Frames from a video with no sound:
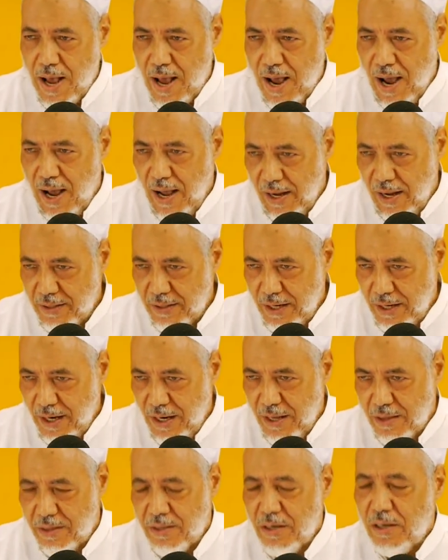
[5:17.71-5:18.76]

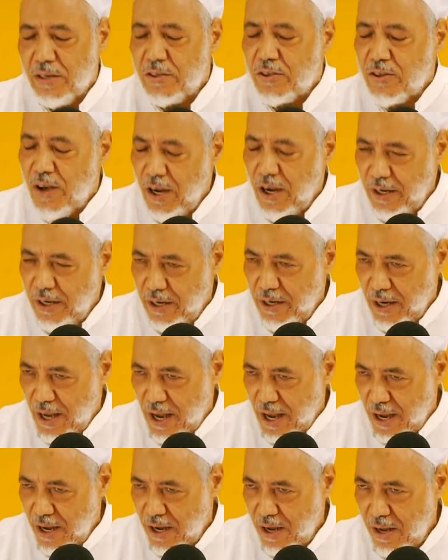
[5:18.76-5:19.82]
أحاديث
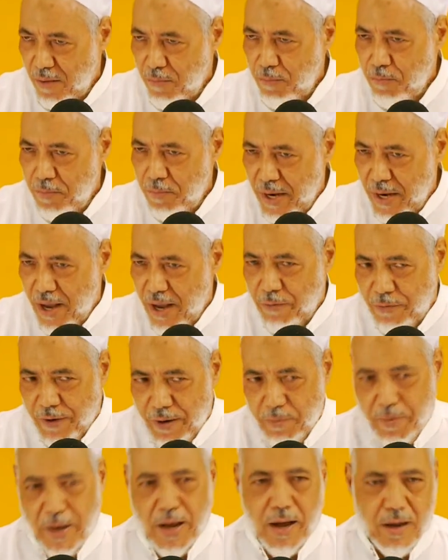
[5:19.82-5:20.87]
صحيحة مئة في
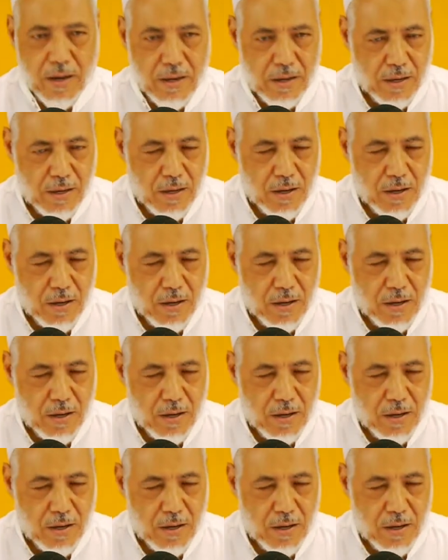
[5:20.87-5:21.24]
المئة